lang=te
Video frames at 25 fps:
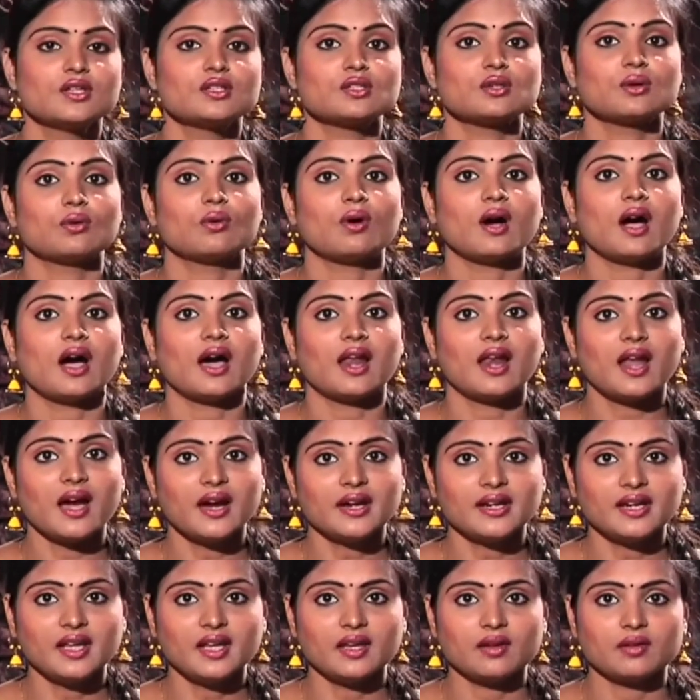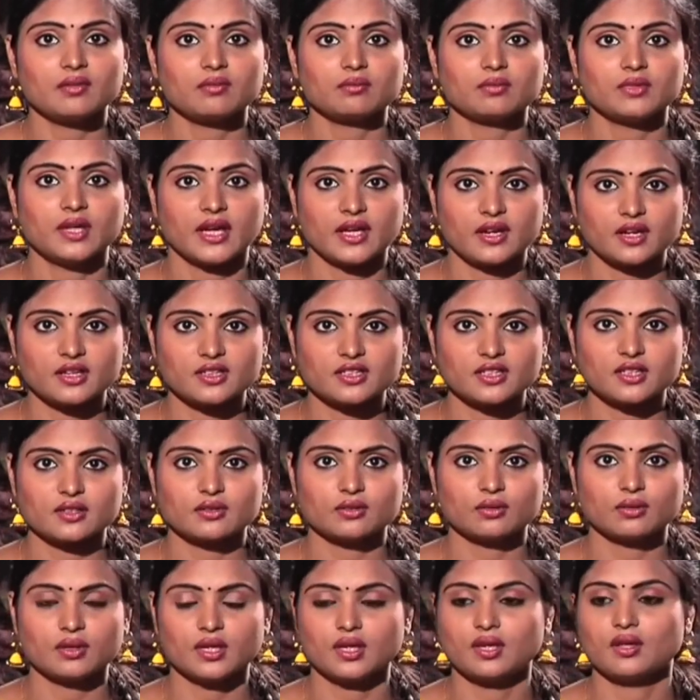సో అలాంటి
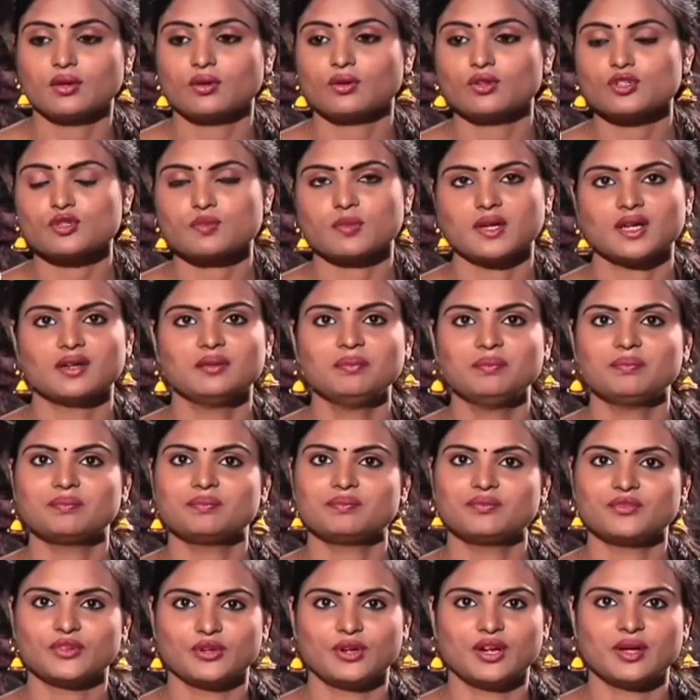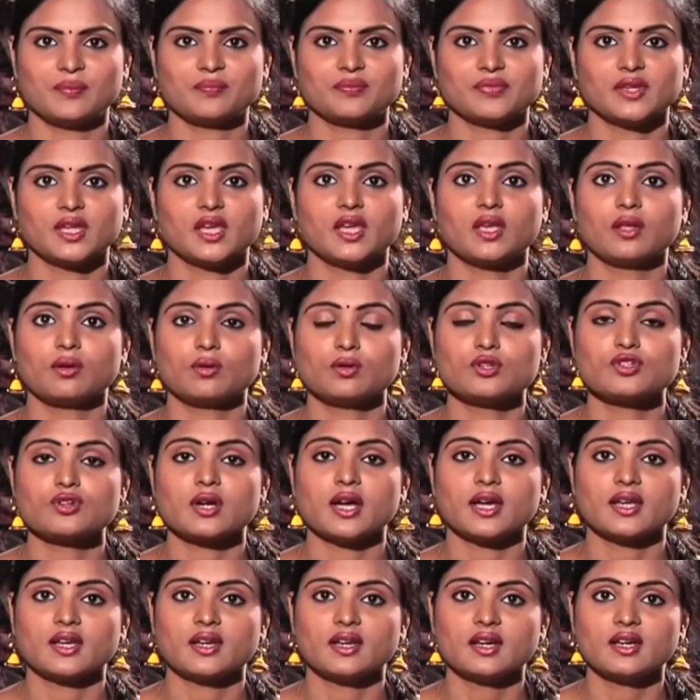డైరెక్టర్తో ఈరోజు మనం ఉన్నాం ఈరోజు
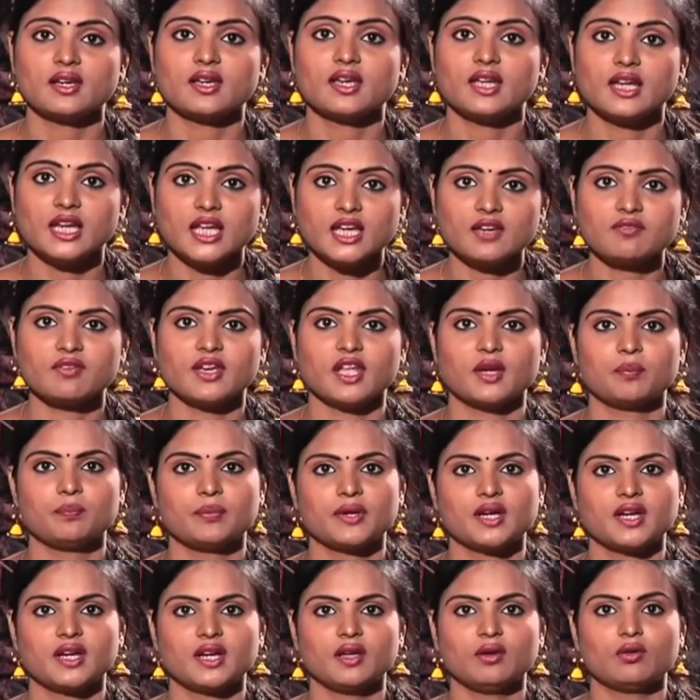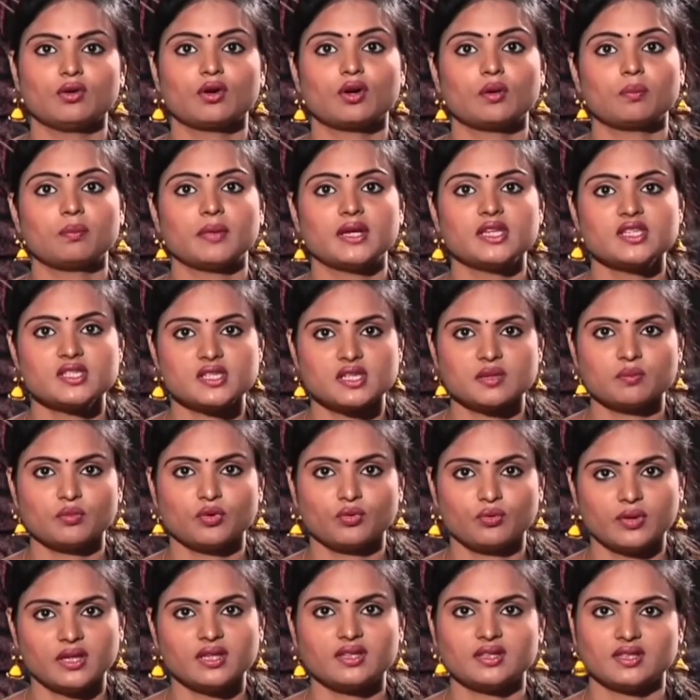ఆయన కిల్లింగ్ బీరప్పన్ అనే ఒక మంచి
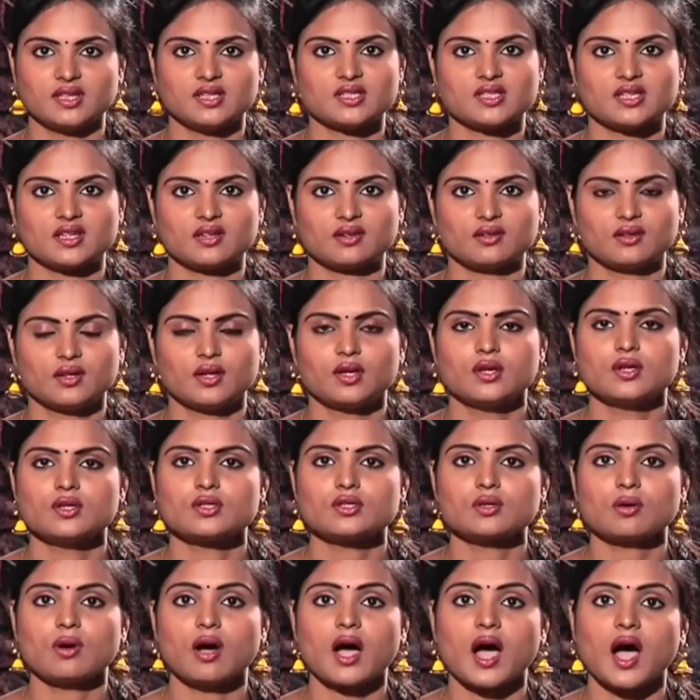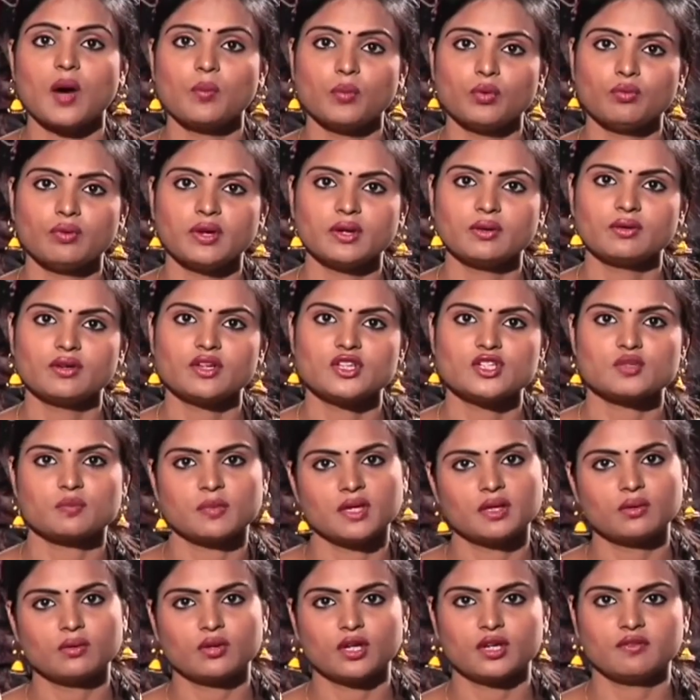మూవీని తీశారు సో ఆ మూవీ గురించి
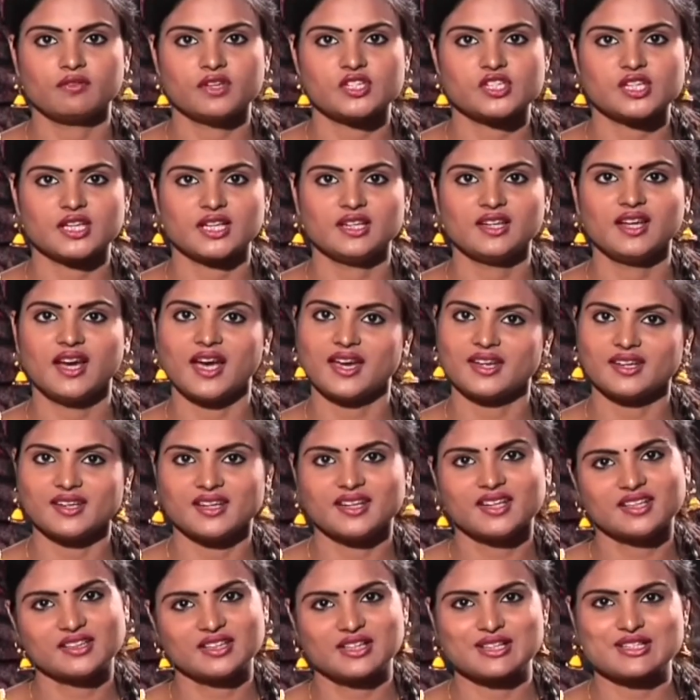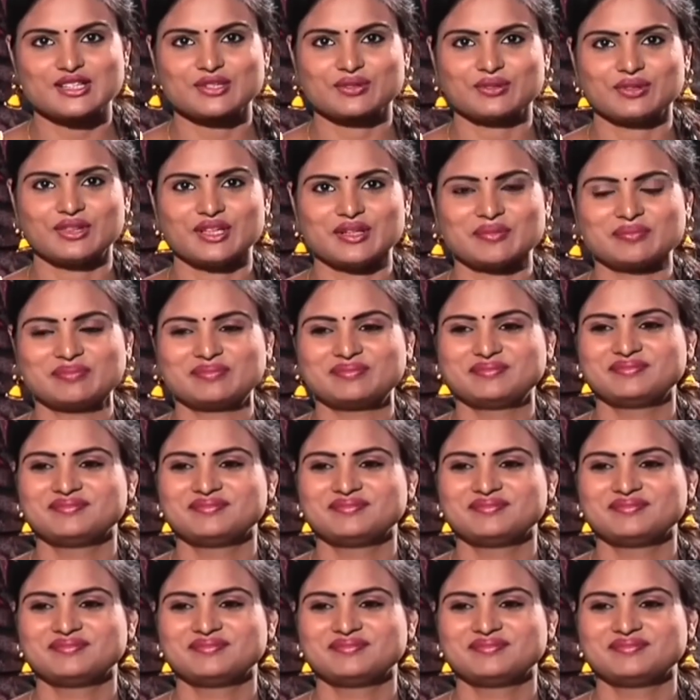మనం కొన్ని విషయాల్ని ఆయన అడిగి తెలుసుకుందాం